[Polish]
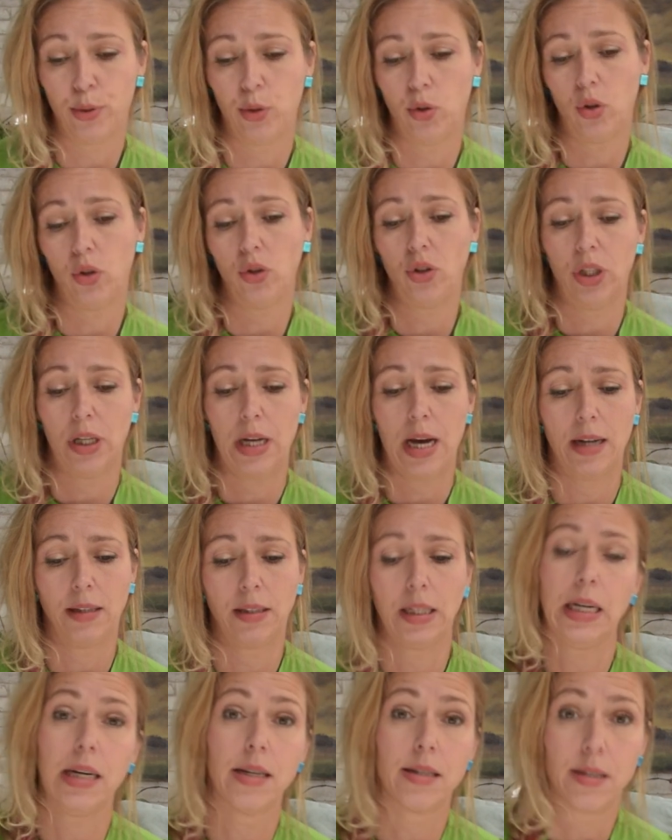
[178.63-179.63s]
bo to, że ja
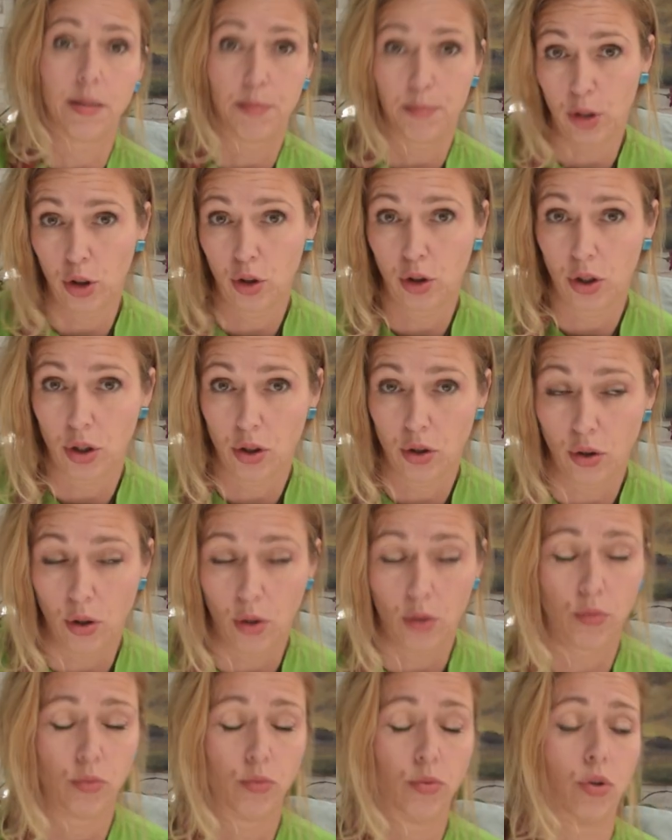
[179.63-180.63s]
nie jestem
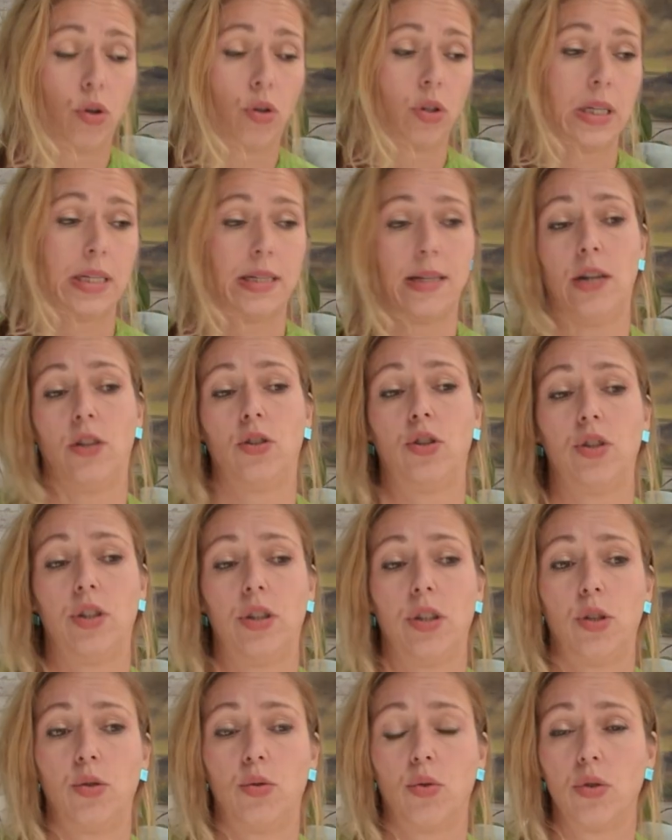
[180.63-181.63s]
mężczyzną, to nie znaczy, że
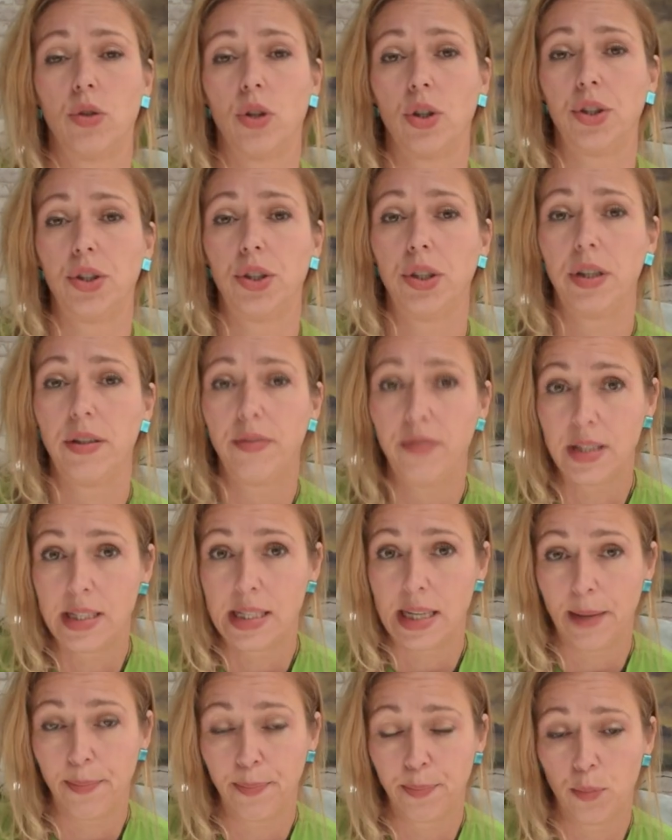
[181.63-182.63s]
tych trudności nie
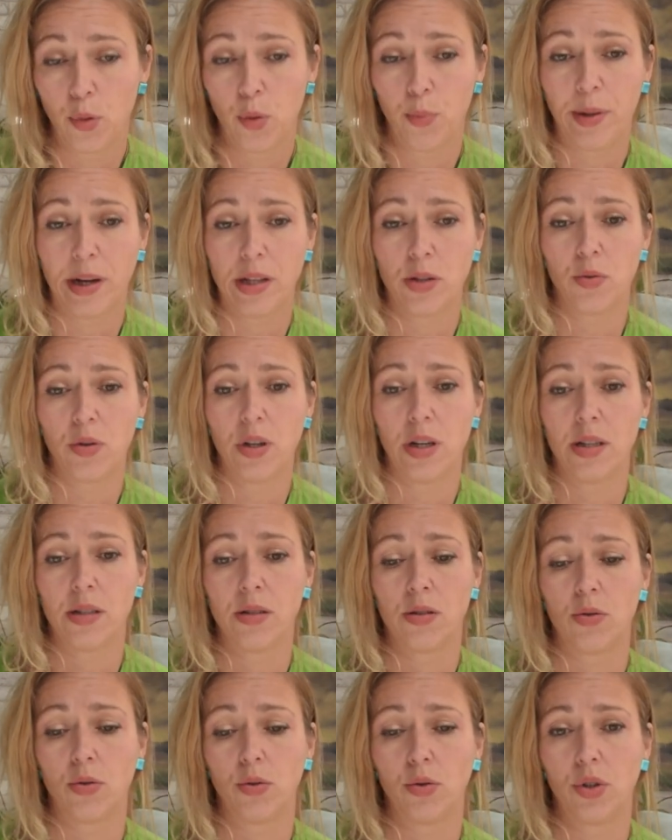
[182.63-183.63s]
widzę, bo pracuję
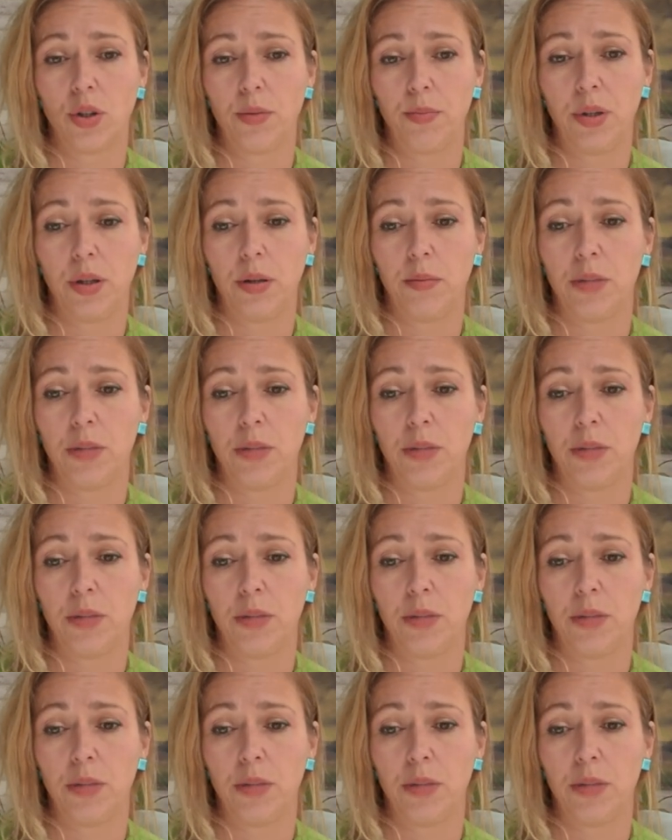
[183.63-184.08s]
z różnymi